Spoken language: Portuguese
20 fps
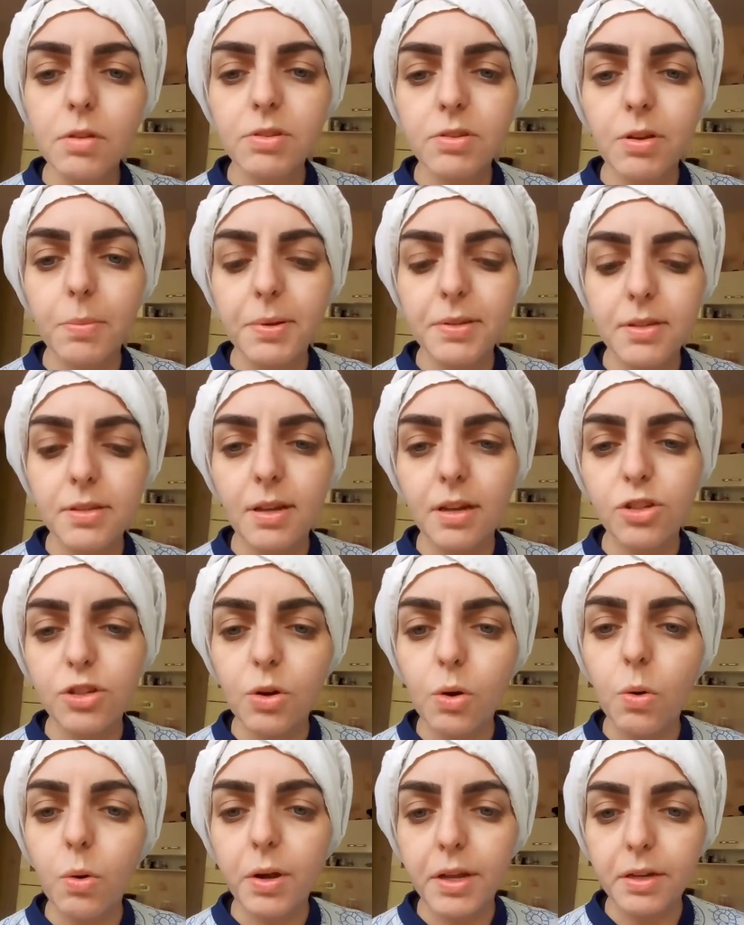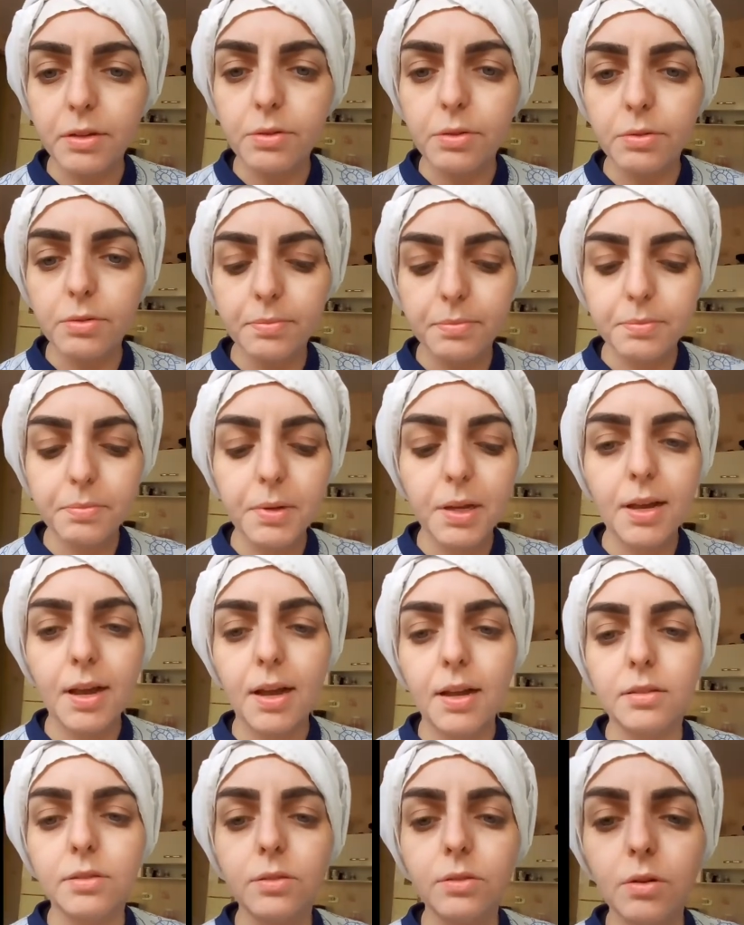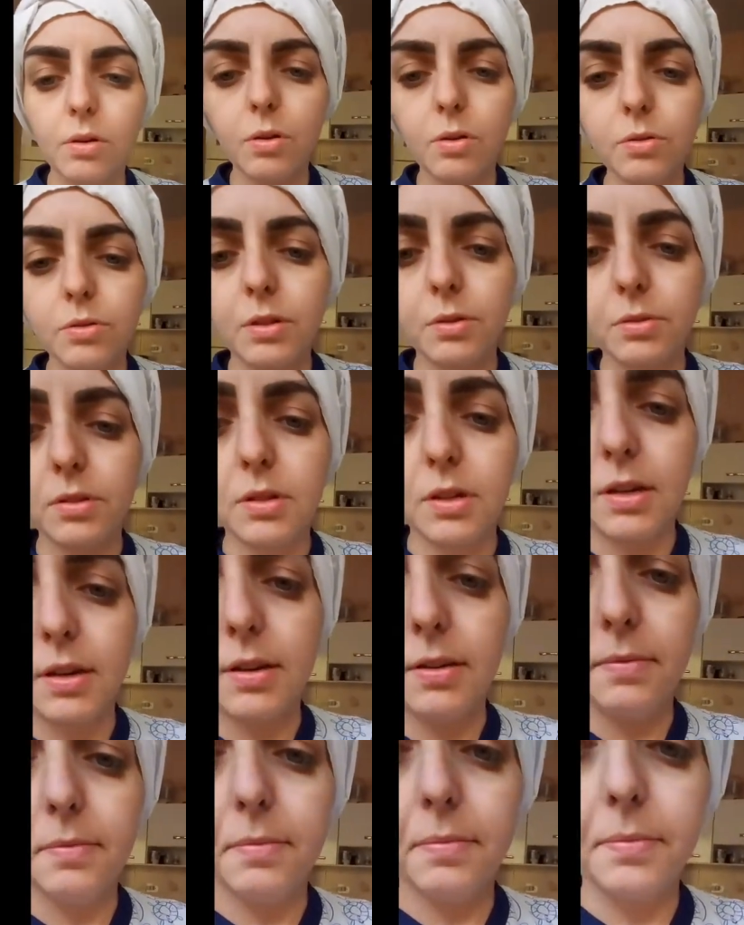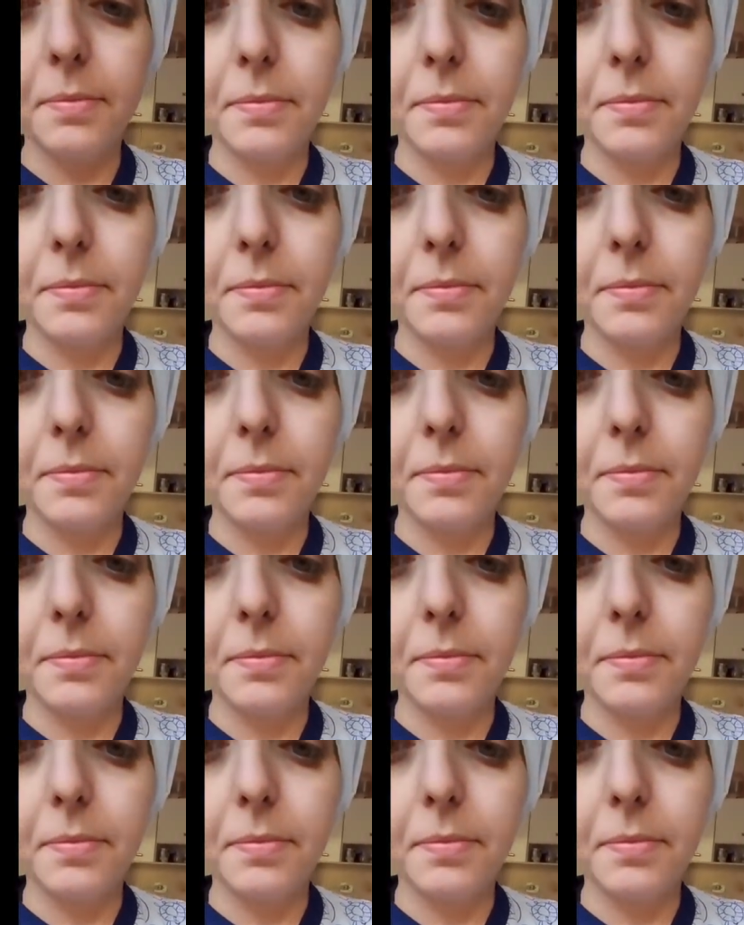Você vai precisar de coentro picado ou salsinha.